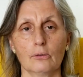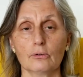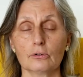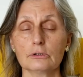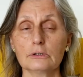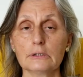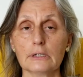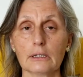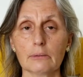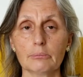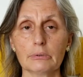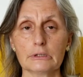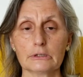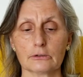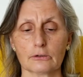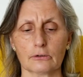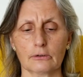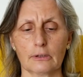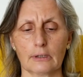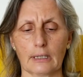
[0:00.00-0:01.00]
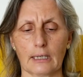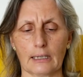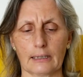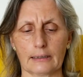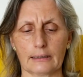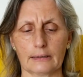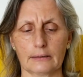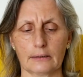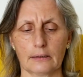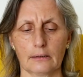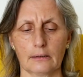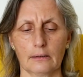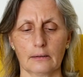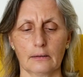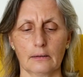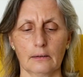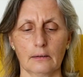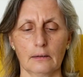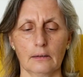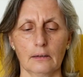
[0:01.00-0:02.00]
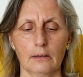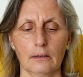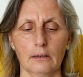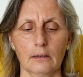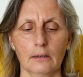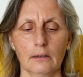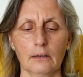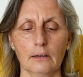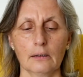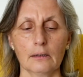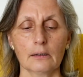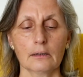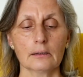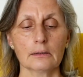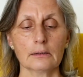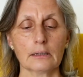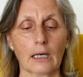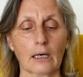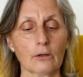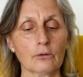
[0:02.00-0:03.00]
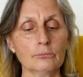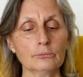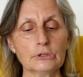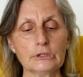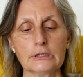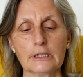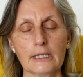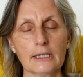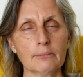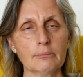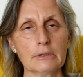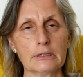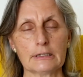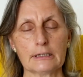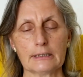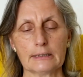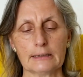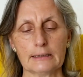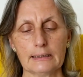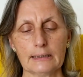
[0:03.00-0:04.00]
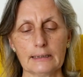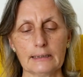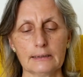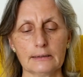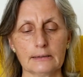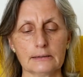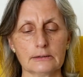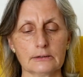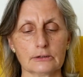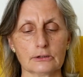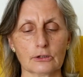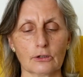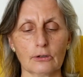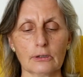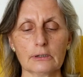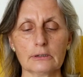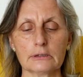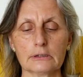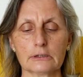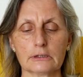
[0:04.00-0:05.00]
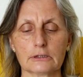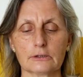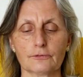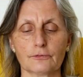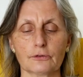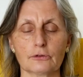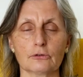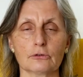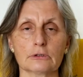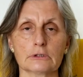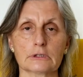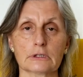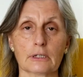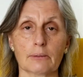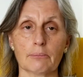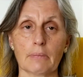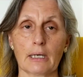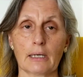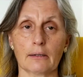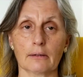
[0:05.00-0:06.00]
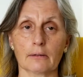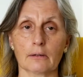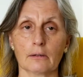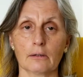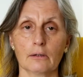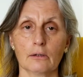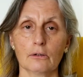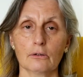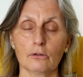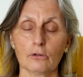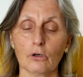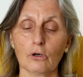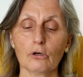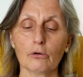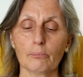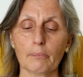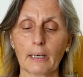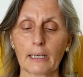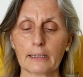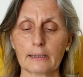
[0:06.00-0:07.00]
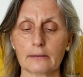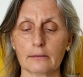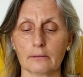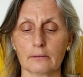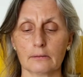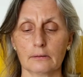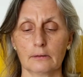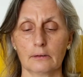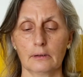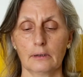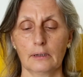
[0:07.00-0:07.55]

und der Besonnenheit. Darum schäme dich nicht des Zeugnisses von unserem Herrn, noch meiner,